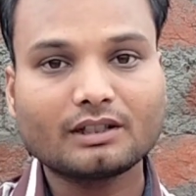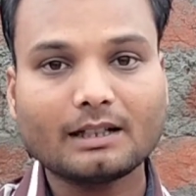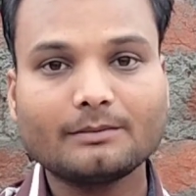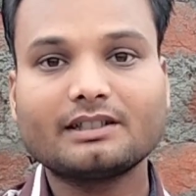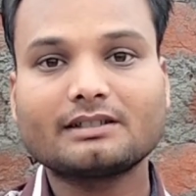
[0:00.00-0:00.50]

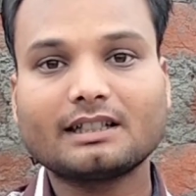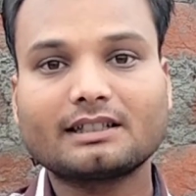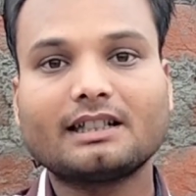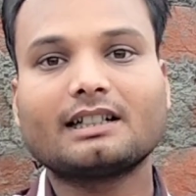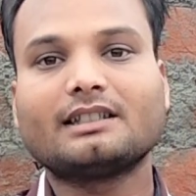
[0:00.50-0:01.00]
दावे के साथ
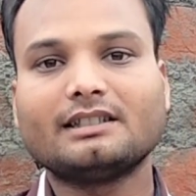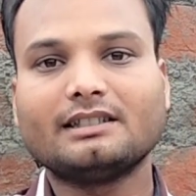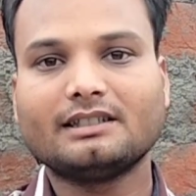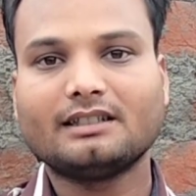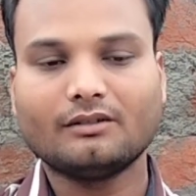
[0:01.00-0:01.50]
गारंटी
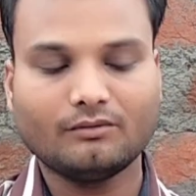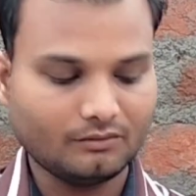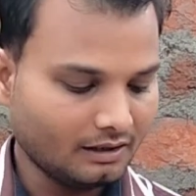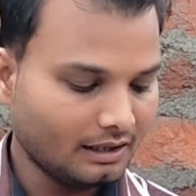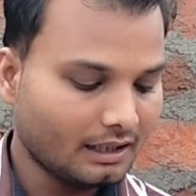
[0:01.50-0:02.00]
देता हूँ
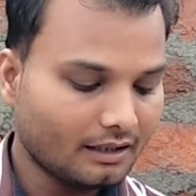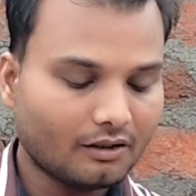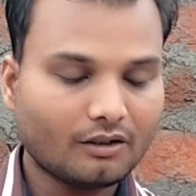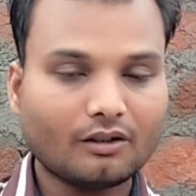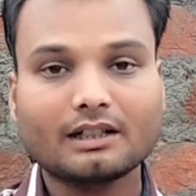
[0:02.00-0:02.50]

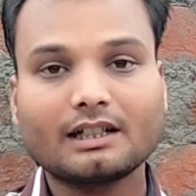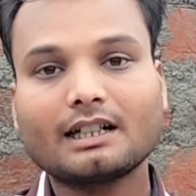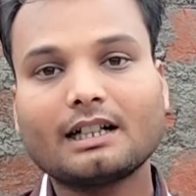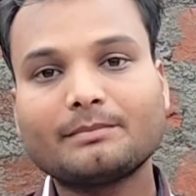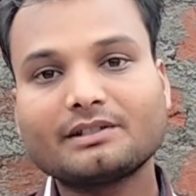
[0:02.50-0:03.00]
और अगर
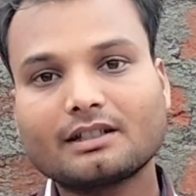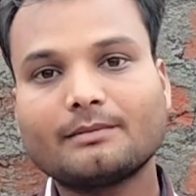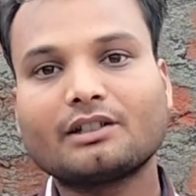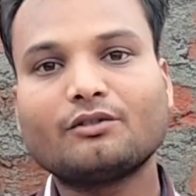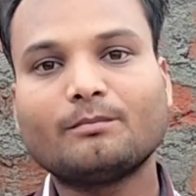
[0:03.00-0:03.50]
आप इस रबड़
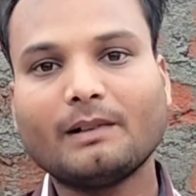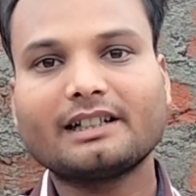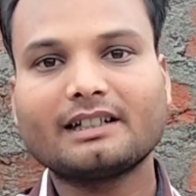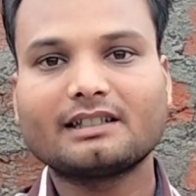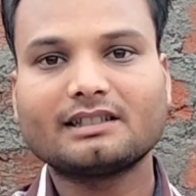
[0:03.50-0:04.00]
को बाय
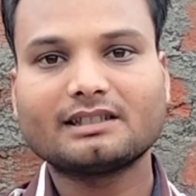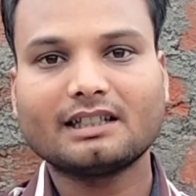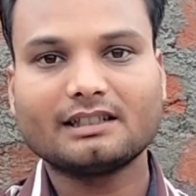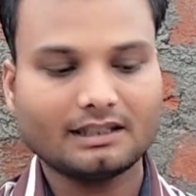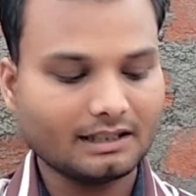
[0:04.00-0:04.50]
करना
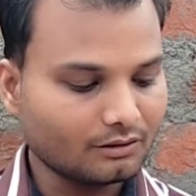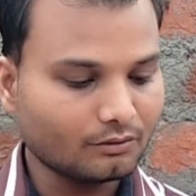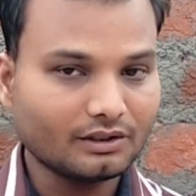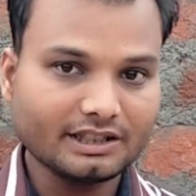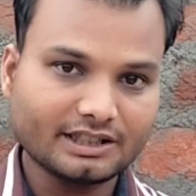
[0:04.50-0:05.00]
चाहते हैं ना तो
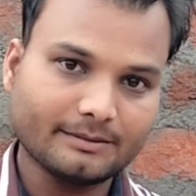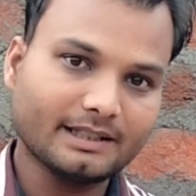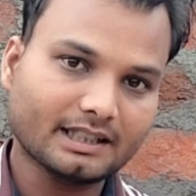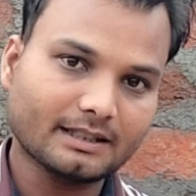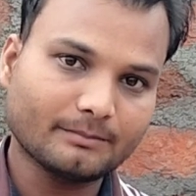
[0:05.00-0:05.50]
नीचे मेरा
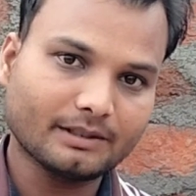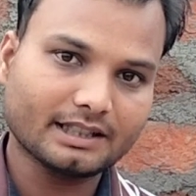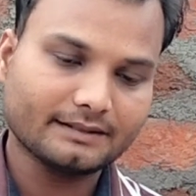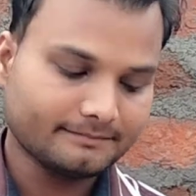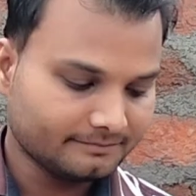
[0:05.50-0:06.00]
नंबर है
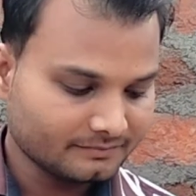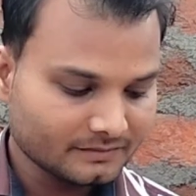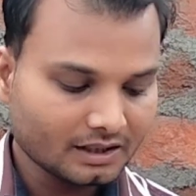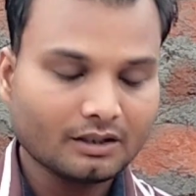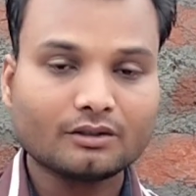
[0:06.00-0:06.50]

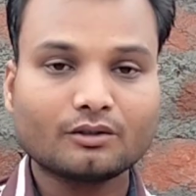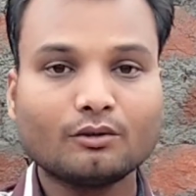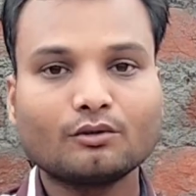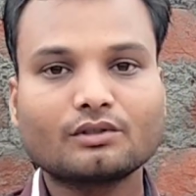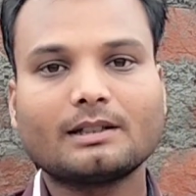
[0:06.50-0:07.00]
तो
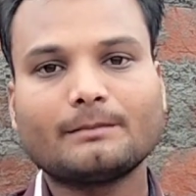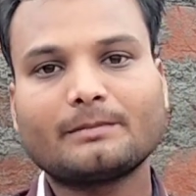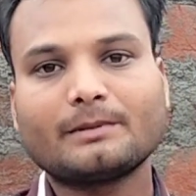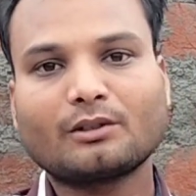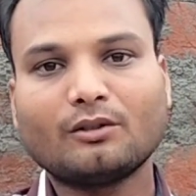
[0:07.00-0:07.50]
उस नंबर पर
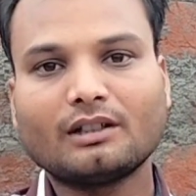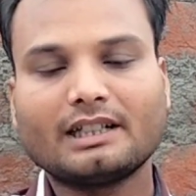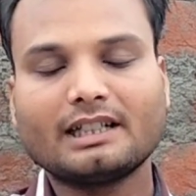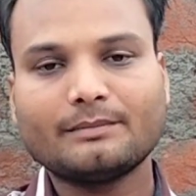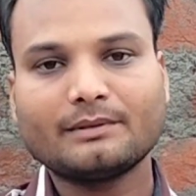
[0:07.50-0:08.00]
कॉल करें
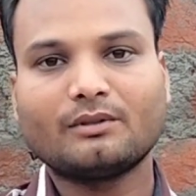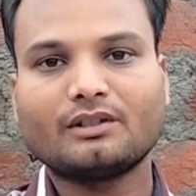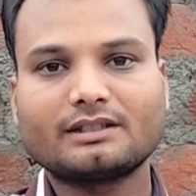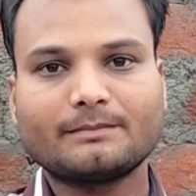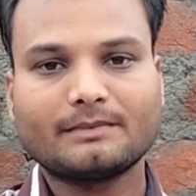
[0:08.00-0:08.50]
या फिर
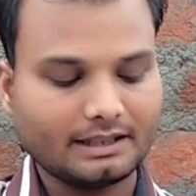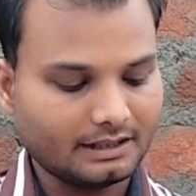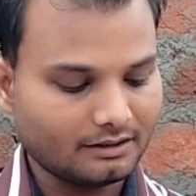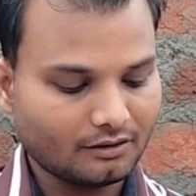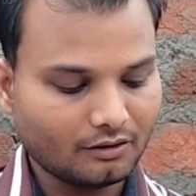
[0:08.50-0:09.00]
व्हाट्सएप करें
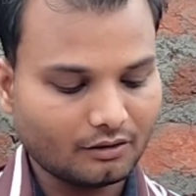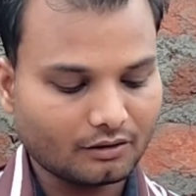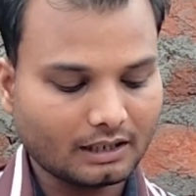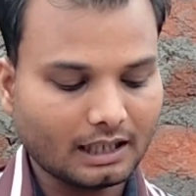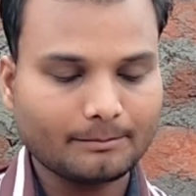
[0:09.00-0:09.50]
और
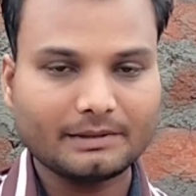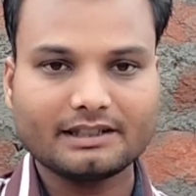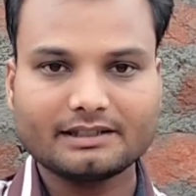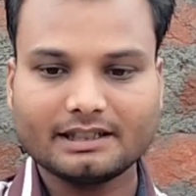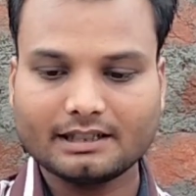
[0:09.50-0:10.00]
आप मेरे
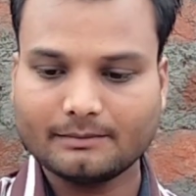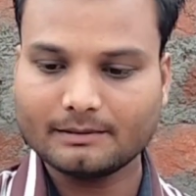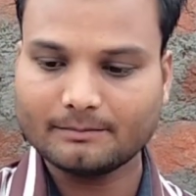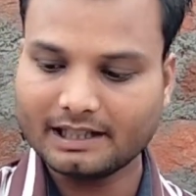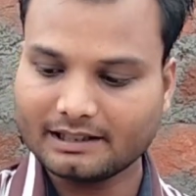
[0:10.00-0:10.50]
से ये रबड़
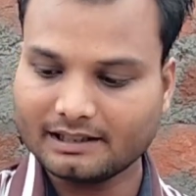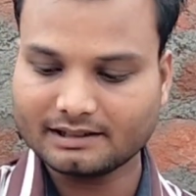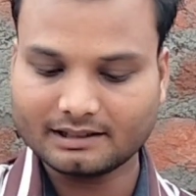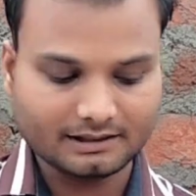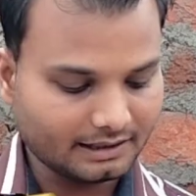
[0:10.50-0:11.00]
बाय कर
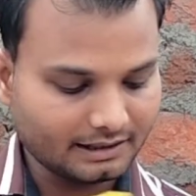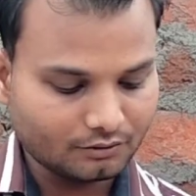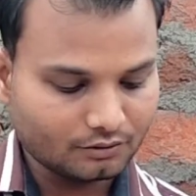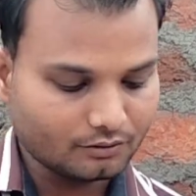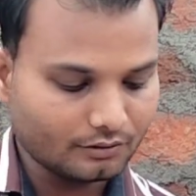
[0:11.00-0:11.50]
सकते हैं
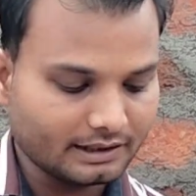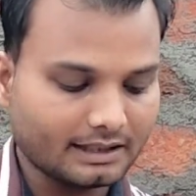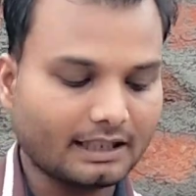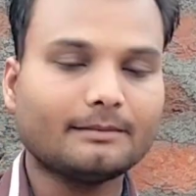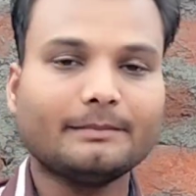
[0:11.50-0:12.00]
दोस्तों ये
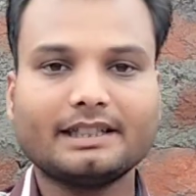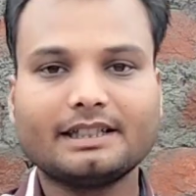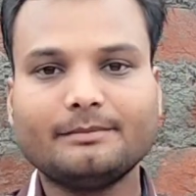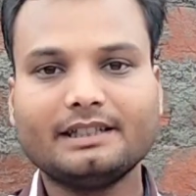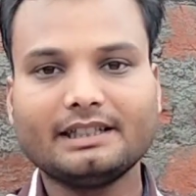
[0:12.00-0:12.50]
ज़्यादा महंगी
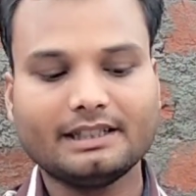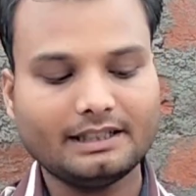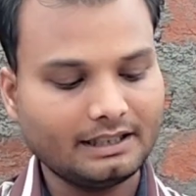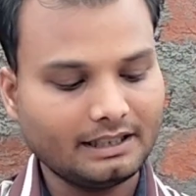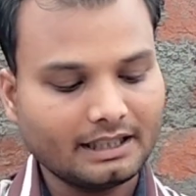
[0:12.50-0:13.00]
भी नहीं है
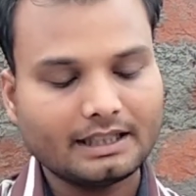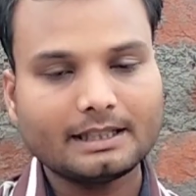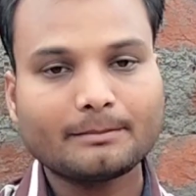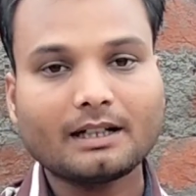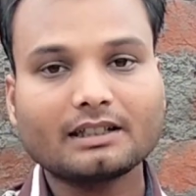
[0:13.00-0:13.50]
ये
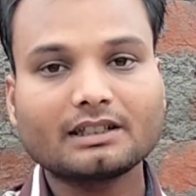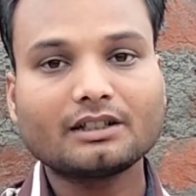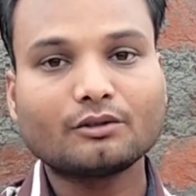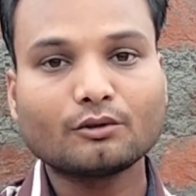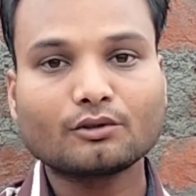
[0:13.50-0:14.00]
मात्र
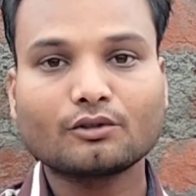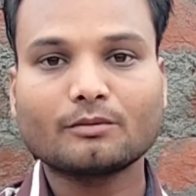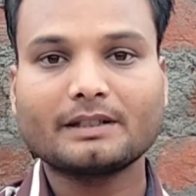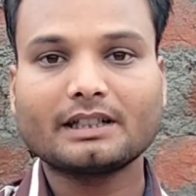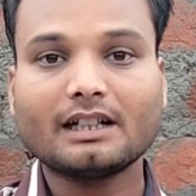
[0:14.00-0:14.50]
दो सौ
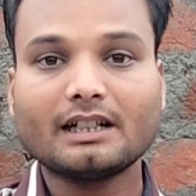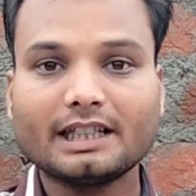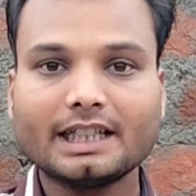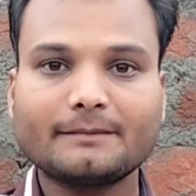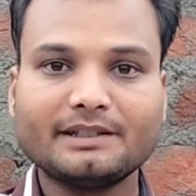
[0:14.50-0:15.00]
रुपये का
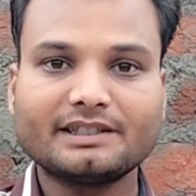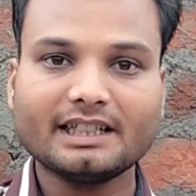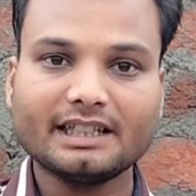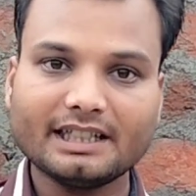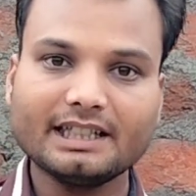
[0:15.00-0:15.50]
एक फीस है
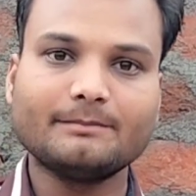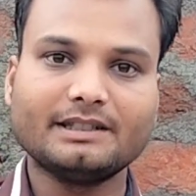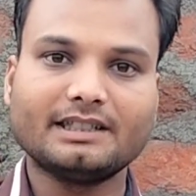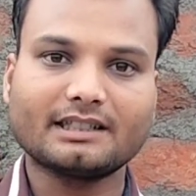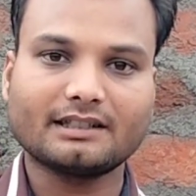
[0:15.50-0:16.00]
एक
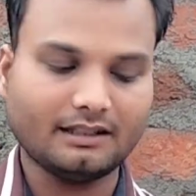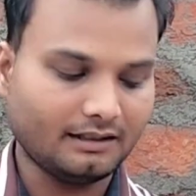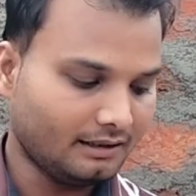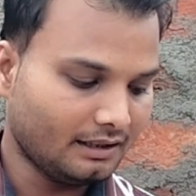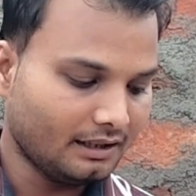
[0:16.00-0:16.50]
मीटर का
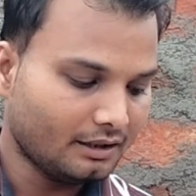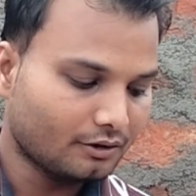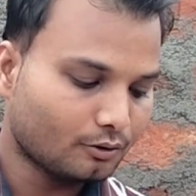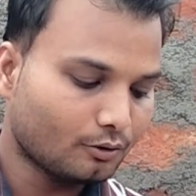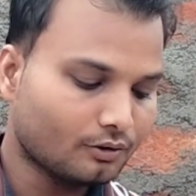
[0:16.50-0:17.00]

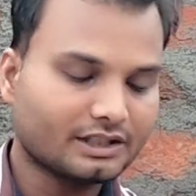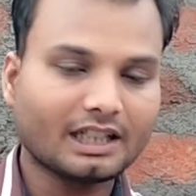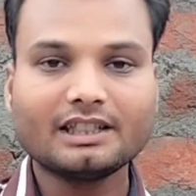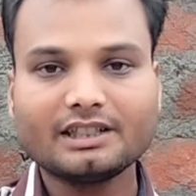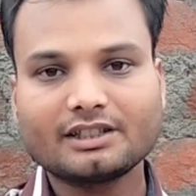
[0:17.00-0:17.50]
तो
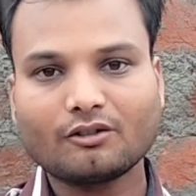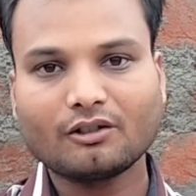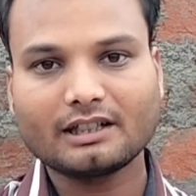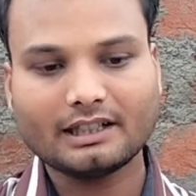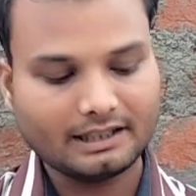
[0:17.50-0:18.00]
जल्दी से कॉल
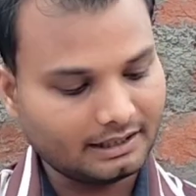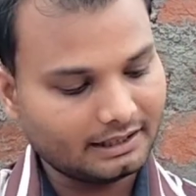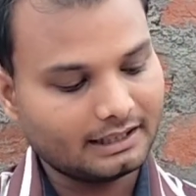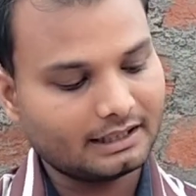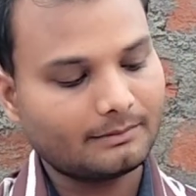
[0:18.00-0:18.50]
करें
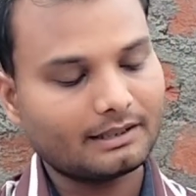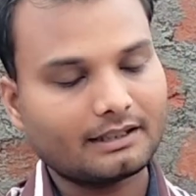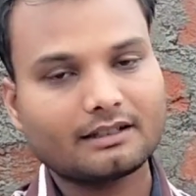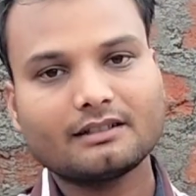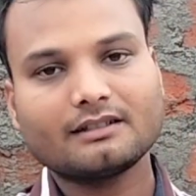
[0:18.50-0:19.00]
ये रबड़
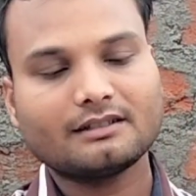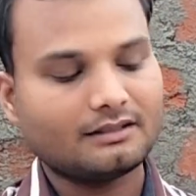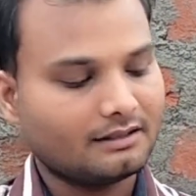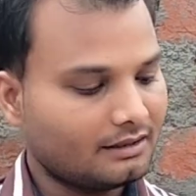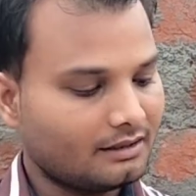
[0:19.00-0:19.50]

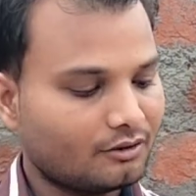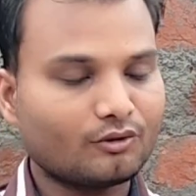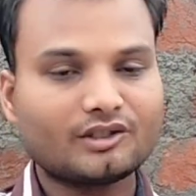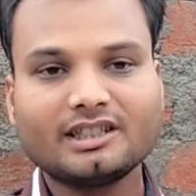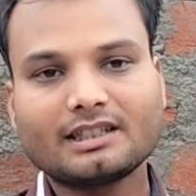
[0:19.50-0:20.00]
कुछ
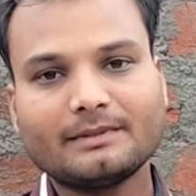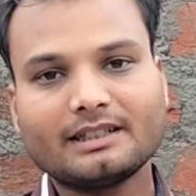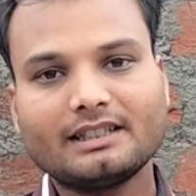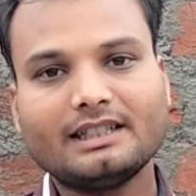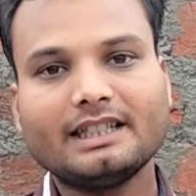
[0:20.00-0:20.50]
ही समय के
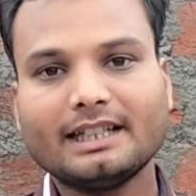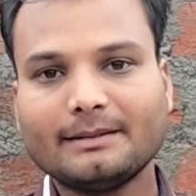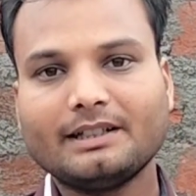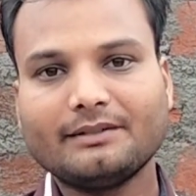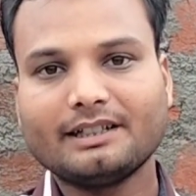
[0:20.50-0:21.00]
लिए
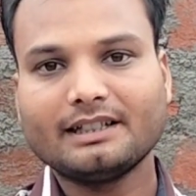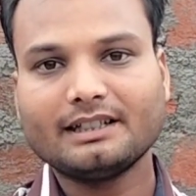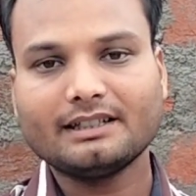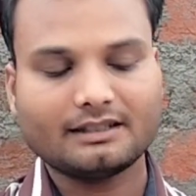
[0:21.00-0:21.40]
अवेलेबल है